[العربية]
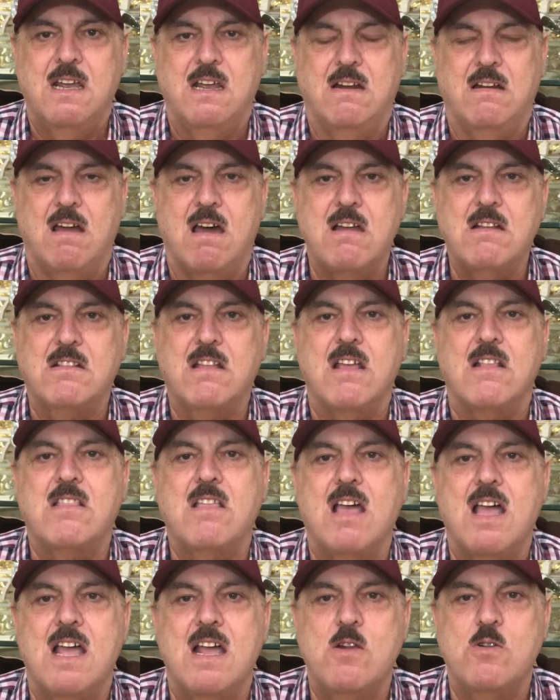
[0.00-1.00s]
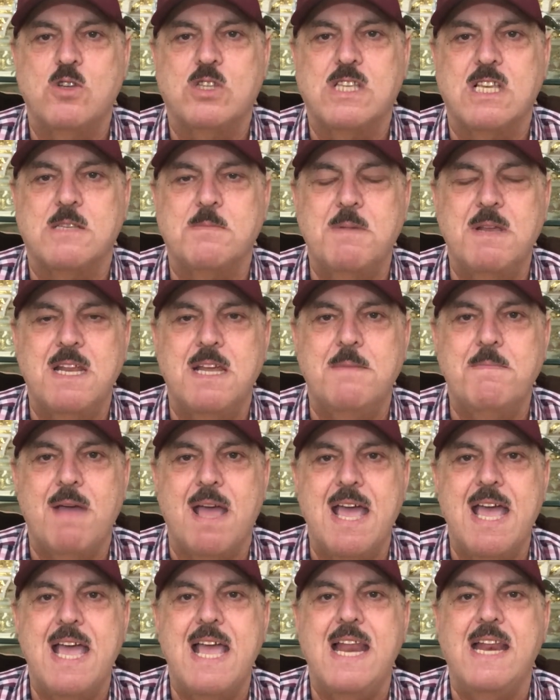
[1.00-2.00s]
النهارده آه، الاستاذ منعم
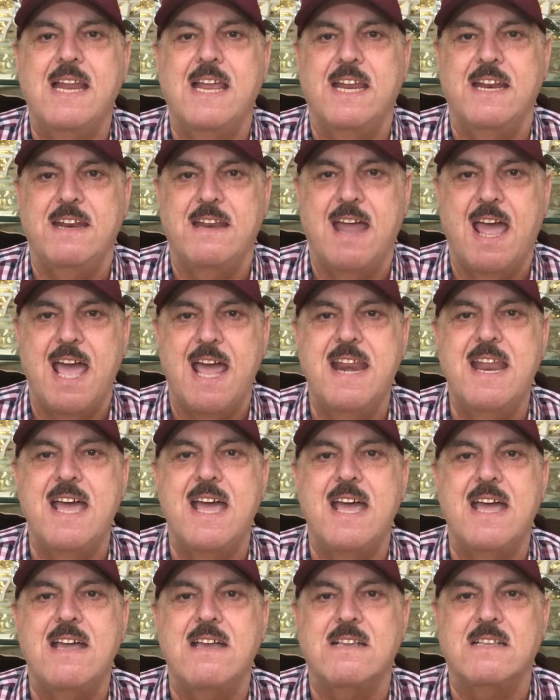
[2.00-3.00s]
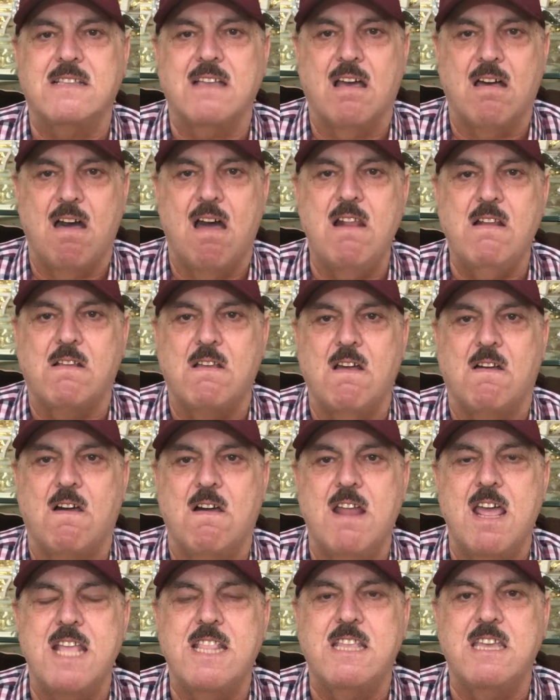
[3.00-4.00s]
قال ان انا غلق
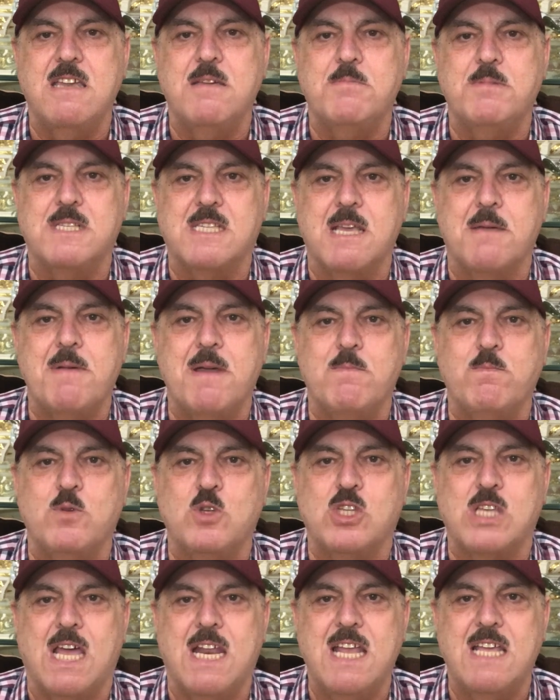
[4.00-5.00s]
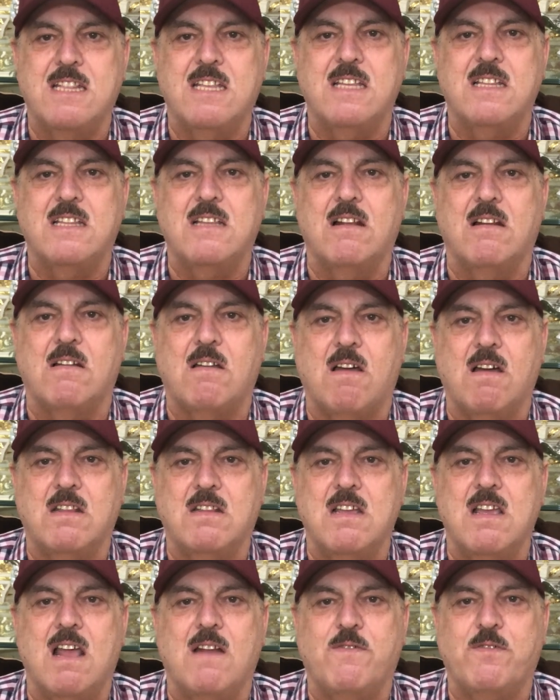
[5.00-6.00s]
قناتي بسبب مساندتي
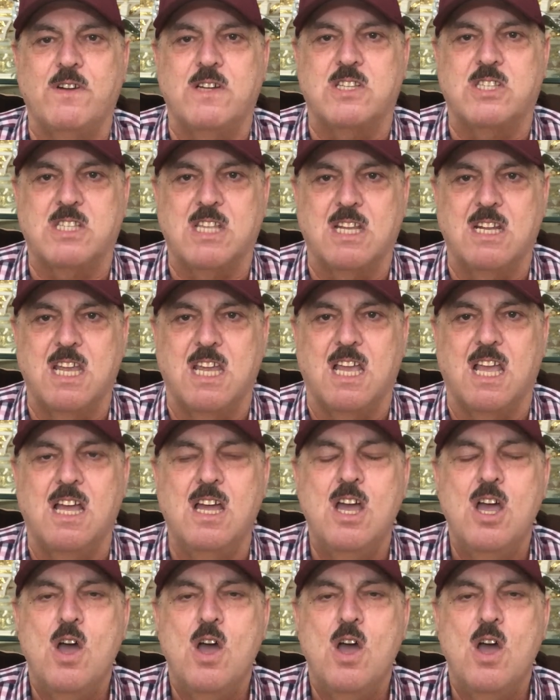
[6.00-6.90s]
للقضيه الفلسطينيه